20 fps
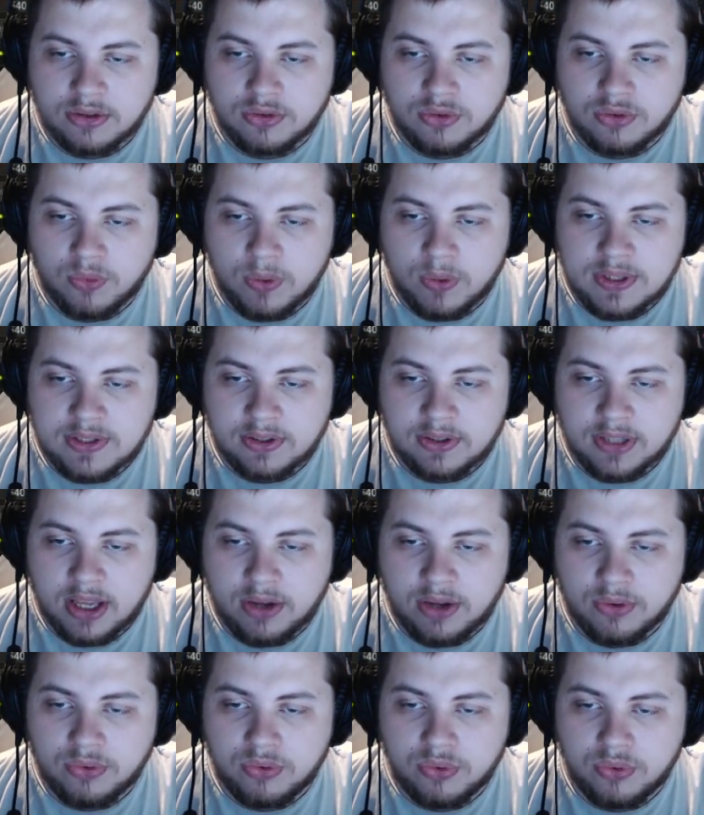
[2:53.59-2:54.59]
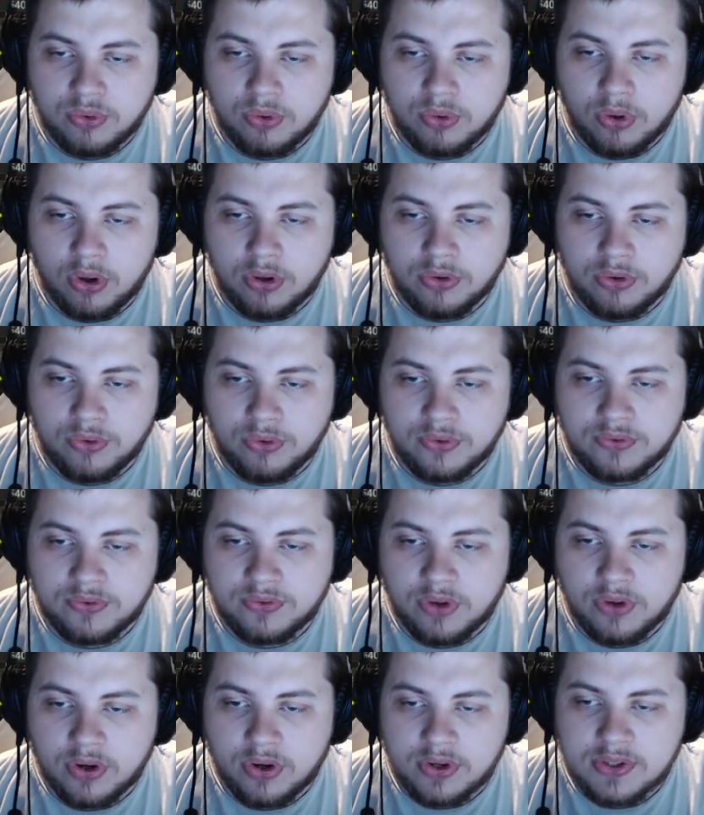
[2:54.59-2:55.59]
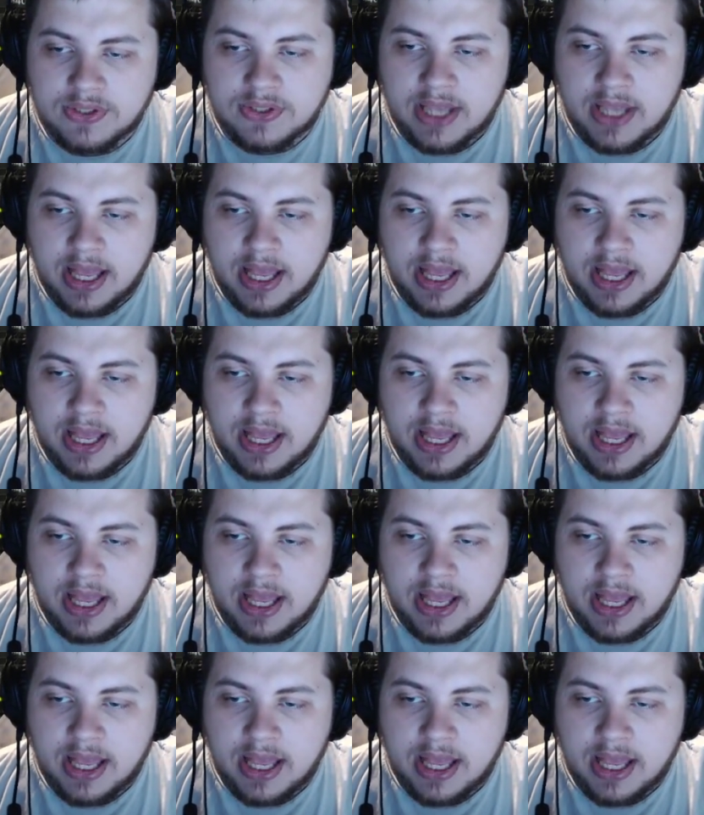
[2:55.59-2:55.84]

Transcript: 342 de force,